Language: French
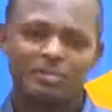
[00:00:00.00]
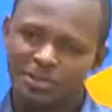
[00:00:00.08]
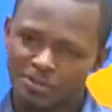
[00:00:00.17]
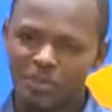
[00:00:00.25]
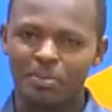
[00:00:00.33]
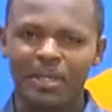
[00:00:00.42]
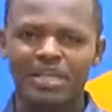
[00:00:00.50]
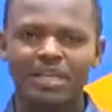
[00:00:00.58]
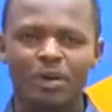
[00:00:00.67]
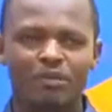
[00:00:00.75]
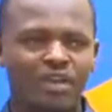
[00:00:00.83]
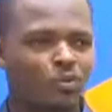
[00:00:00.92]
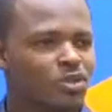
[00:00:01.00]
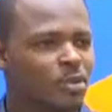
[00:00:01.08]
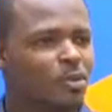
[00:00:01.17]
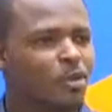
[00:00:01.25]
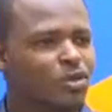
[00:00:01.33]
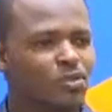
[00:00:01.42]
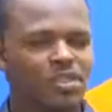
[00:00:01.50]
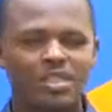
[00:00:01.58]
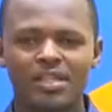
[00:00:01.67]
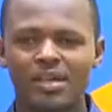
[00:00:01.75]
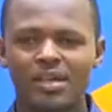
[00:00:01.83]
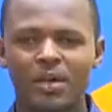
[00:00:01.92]
Je vous en prie. On va tout simplement se
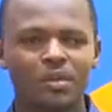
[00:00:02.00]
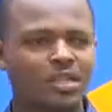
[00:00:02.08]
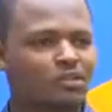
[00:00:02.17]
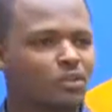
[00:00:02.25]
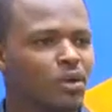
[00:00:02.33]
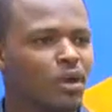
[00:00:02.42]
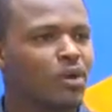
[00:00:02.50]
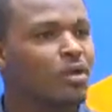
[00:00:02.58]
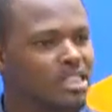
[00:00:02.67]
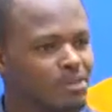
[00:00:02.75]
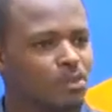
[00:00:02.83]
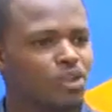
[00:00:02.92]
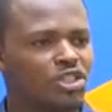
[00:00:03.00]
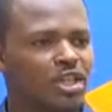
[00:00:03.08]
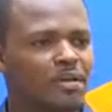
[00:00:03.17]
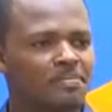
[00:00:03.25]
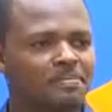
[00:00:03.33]
dire euh, rendez-vous euh, lundi prochain.